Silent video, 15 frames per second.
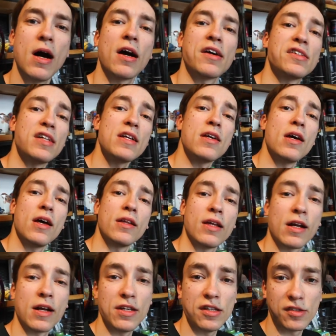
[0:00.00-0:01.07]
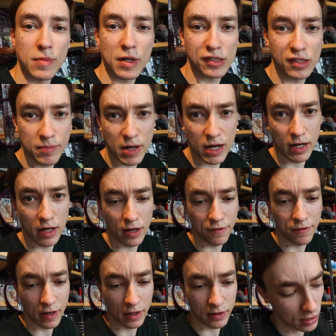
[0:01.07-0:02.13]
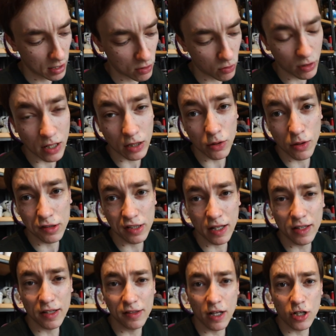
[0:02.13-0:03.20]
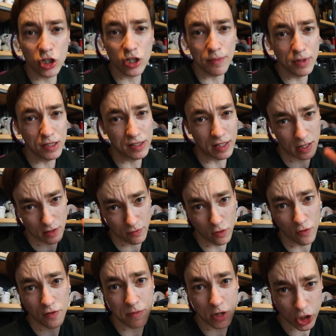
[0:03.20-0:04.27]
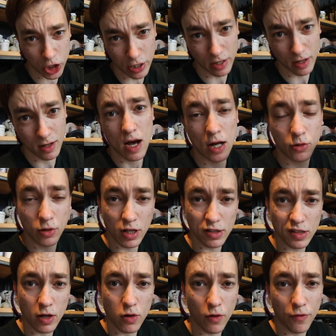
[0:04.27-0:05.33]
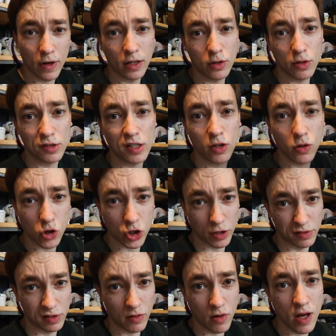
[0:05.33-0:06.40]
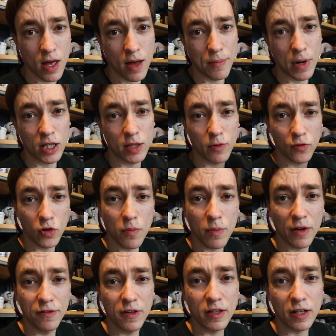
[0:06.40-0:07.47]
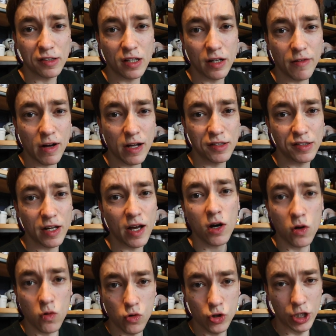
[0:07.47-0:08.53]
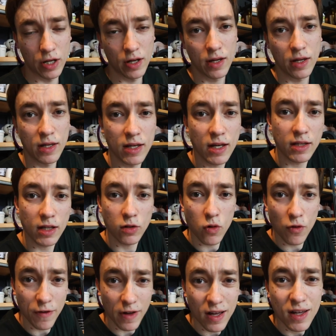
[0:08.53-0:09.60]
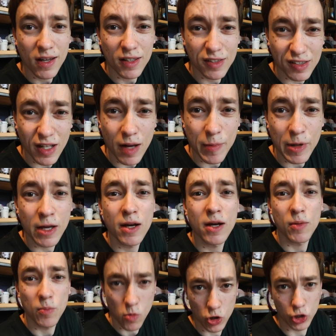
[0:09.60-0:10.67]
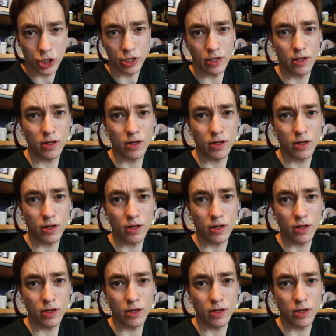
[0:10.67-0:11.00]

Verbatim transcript: оказать на организм максимальный эффект, так как он готов готовится достаточно быстро и в кофемашине. А турецкий кофе готовится дольше всего, поэтому в нем кофеин раскрывается круче. И этот кофе самый мощный.